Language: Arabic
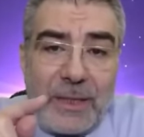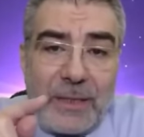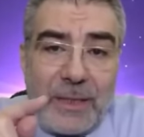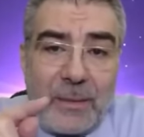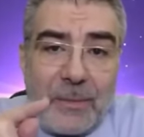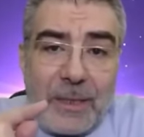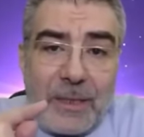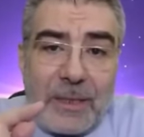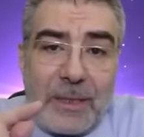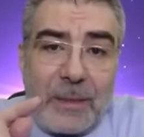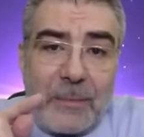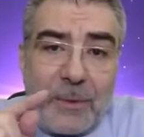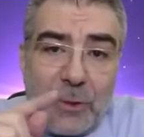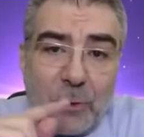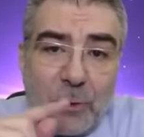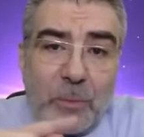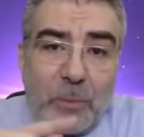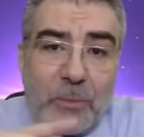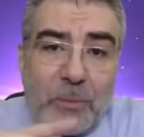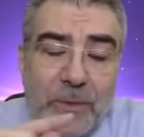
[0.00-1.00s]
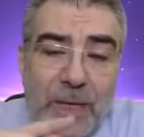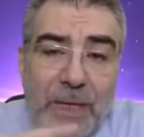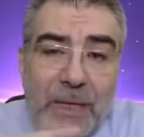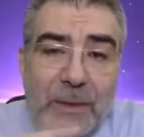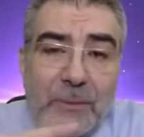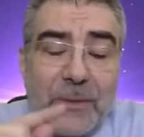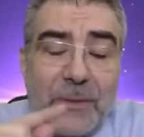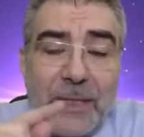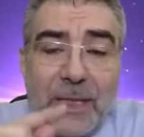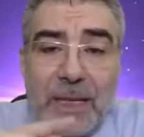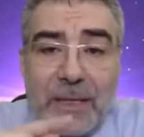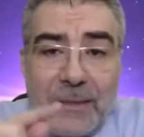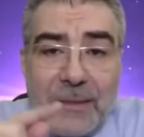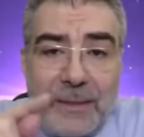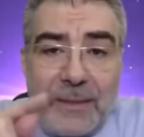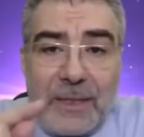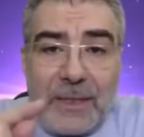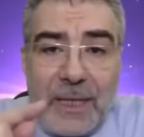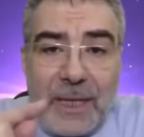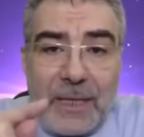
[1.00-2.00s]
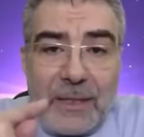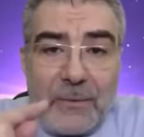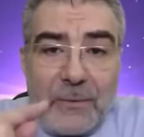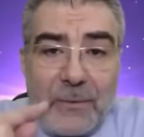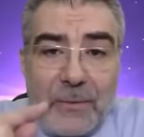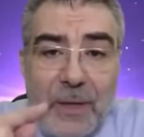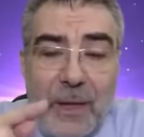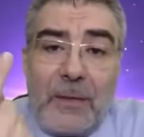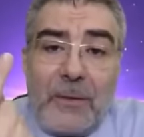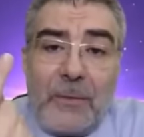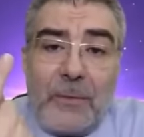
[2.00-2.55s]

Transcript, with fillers: اعتبرنا مضروب في ألف ثلاثين ألف